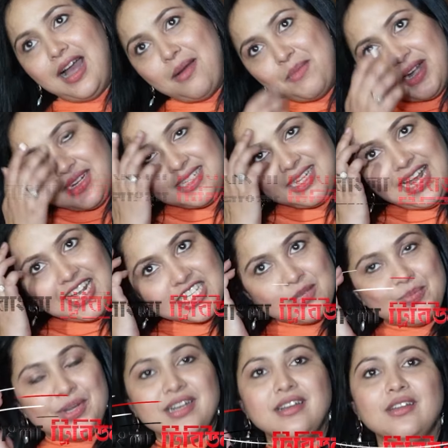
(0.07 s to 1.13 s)
আমার যে
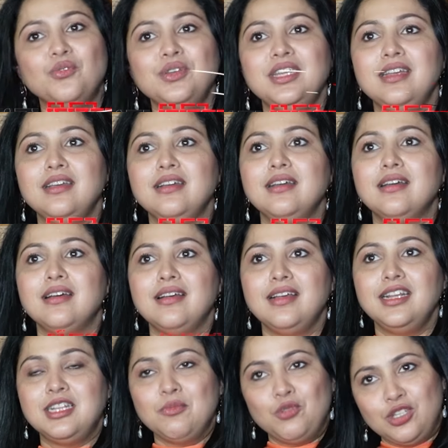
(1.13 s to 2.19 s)
হাজব্যান্ড উনি
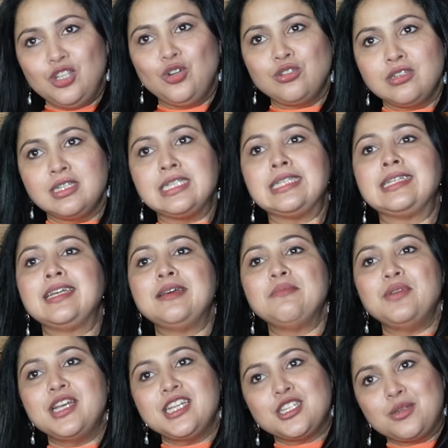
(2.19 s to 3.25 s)
ইতিমধ্যে
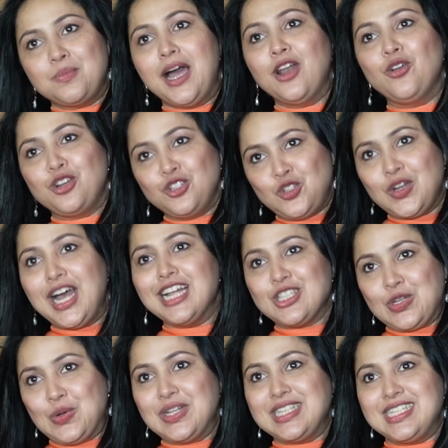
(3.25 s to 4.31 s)
ওটিটিতে বেশ ভালো কিছু
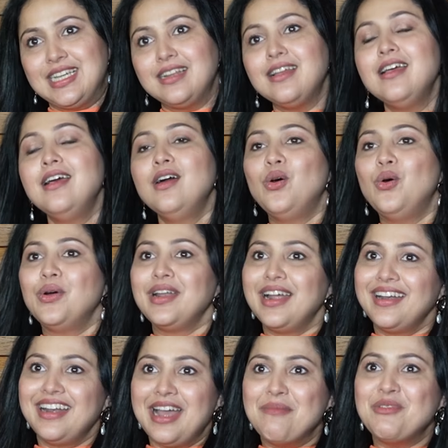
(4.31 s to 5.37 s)
কাজ করেছেন
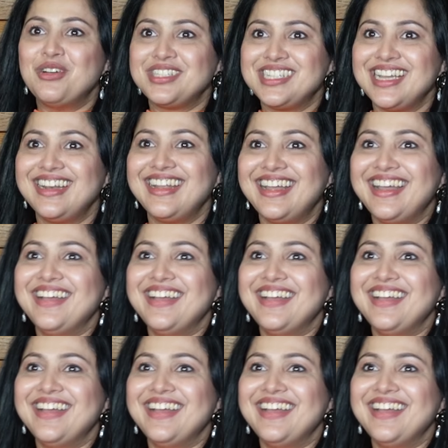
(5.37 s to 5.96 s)
ওনার নাম হচ্ছেন